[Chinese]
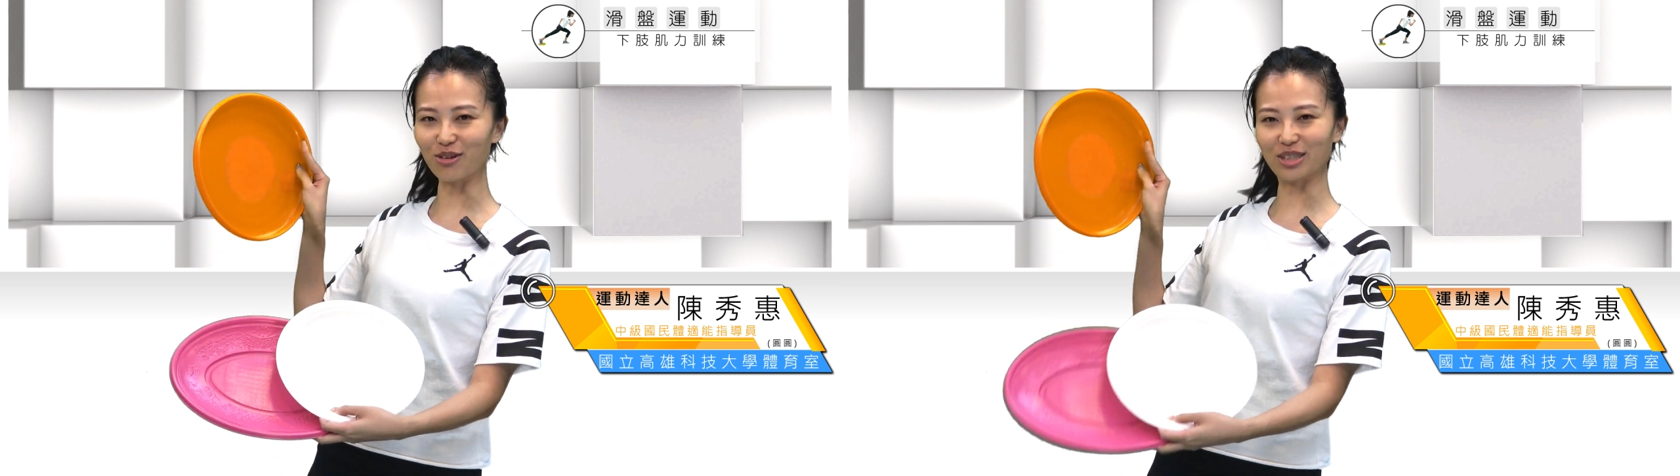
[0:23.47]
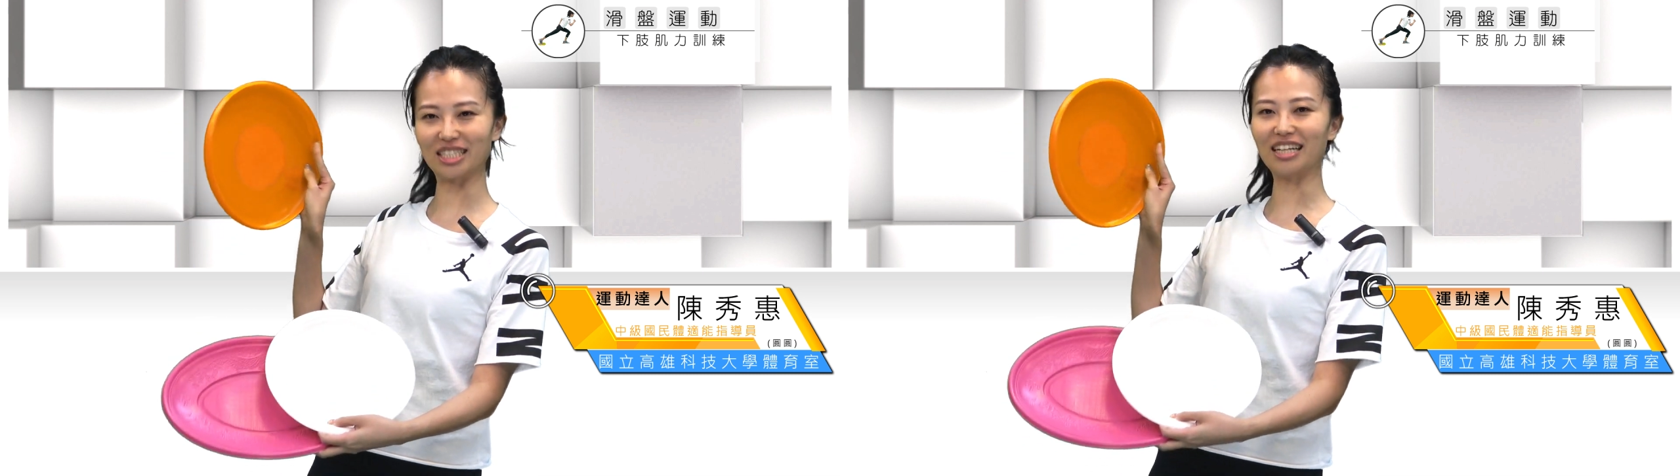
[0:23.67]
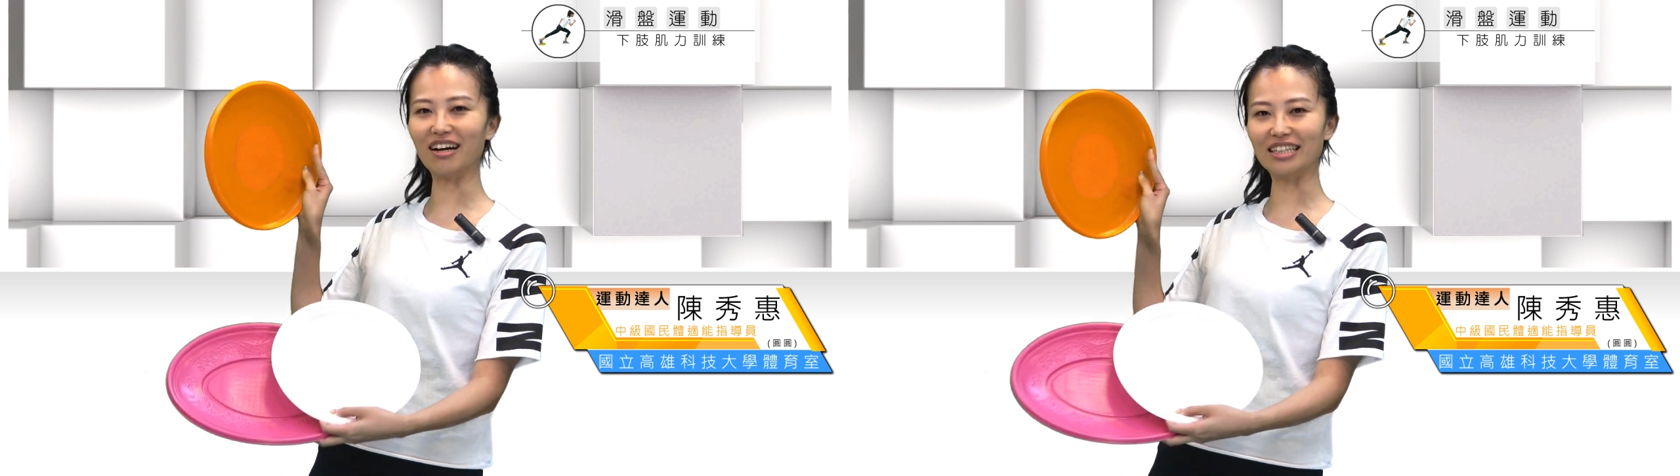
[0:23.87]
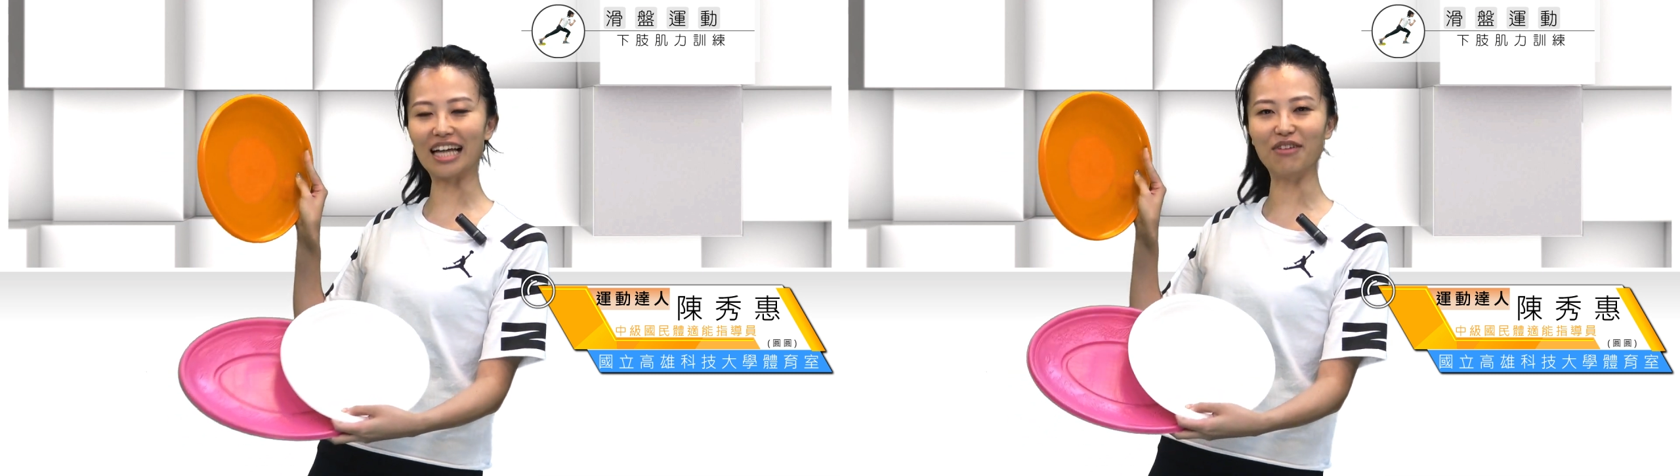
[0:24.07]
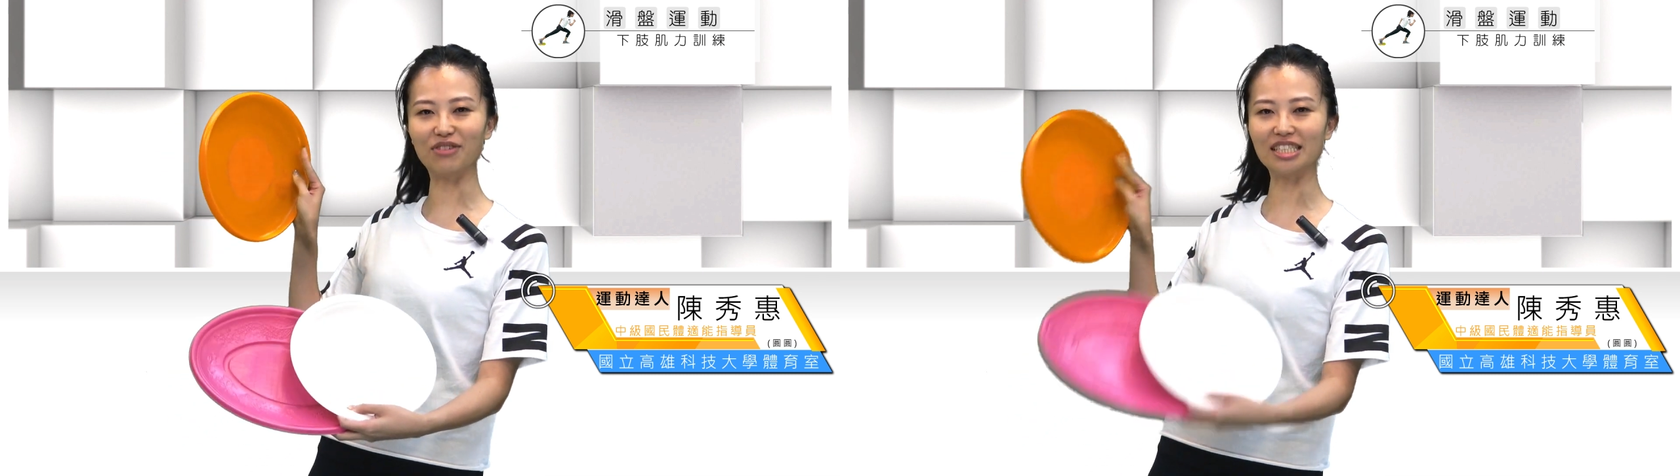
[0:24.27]
我今天要跟大
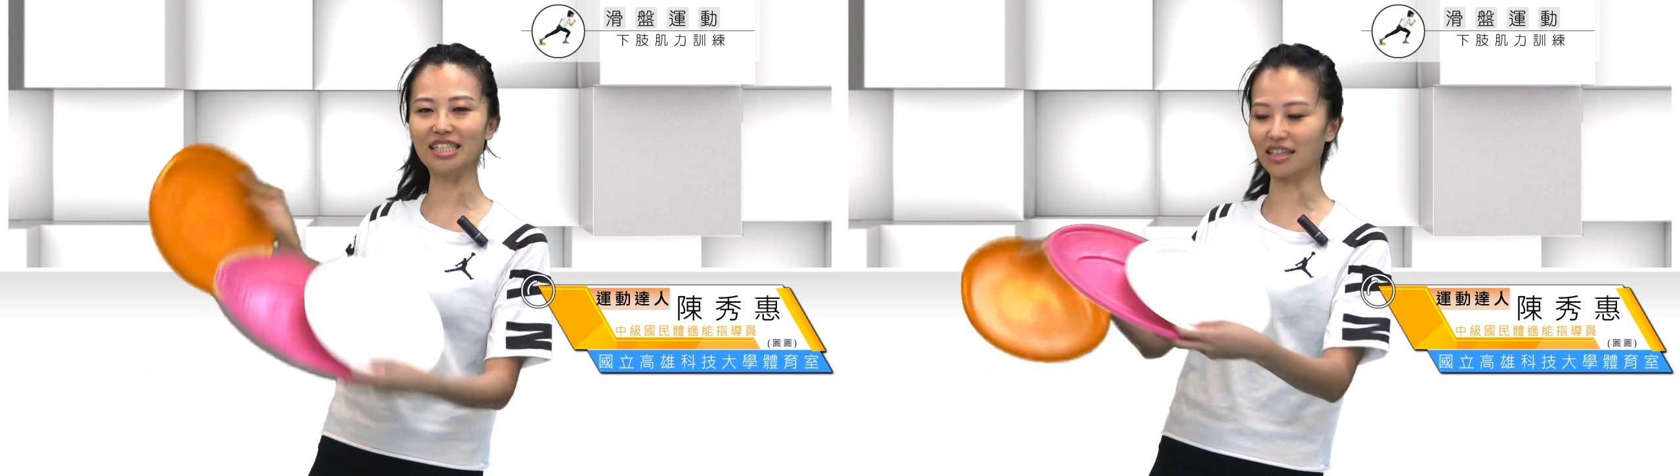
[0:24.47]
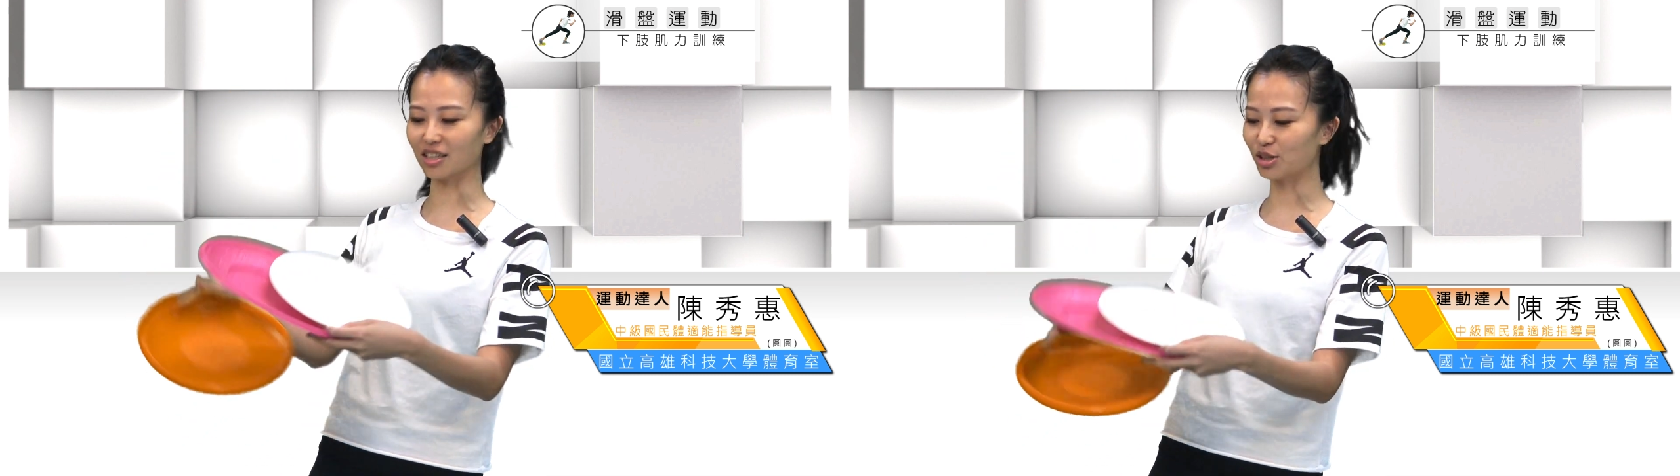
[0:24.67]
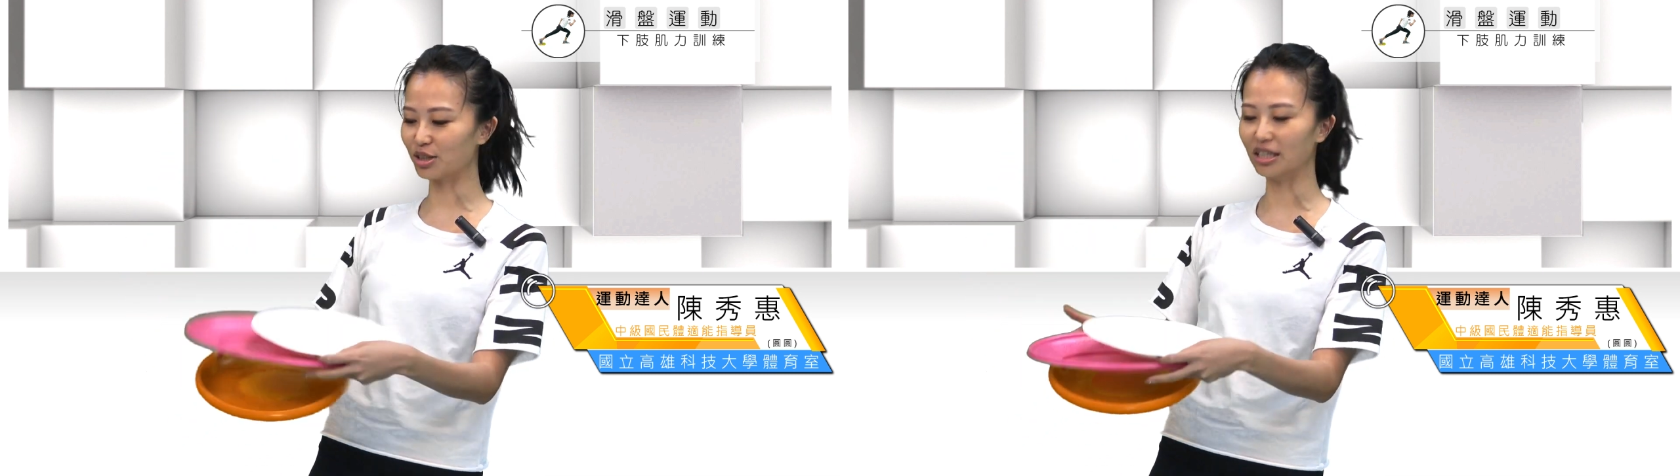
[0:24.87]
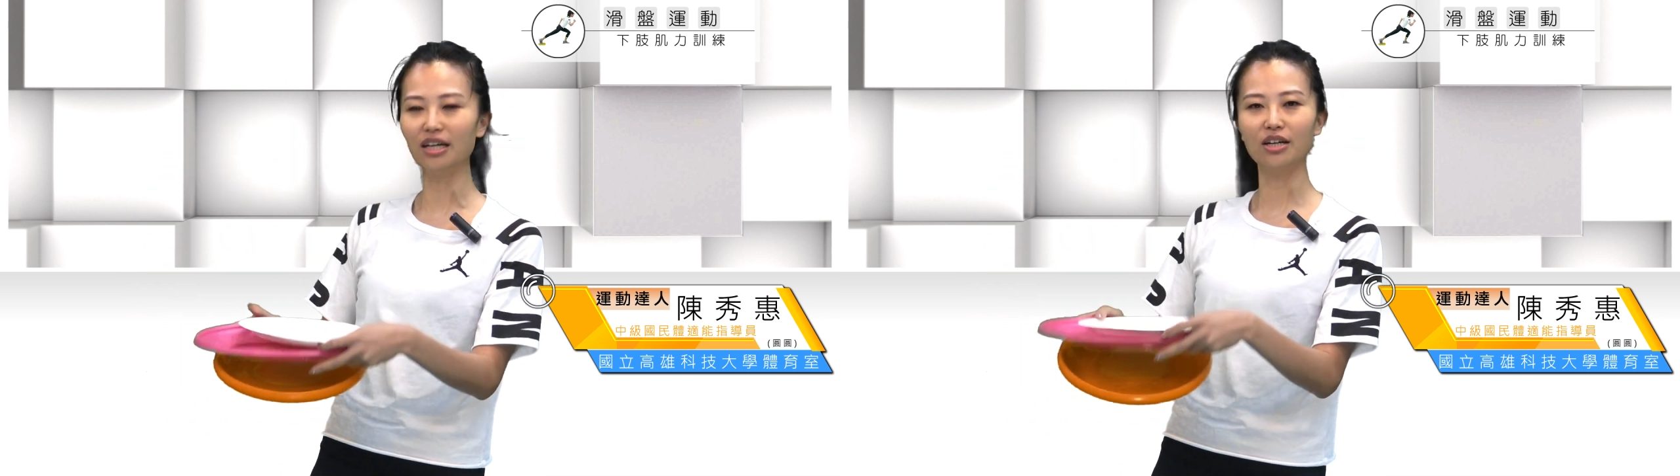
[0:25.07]
家分享的是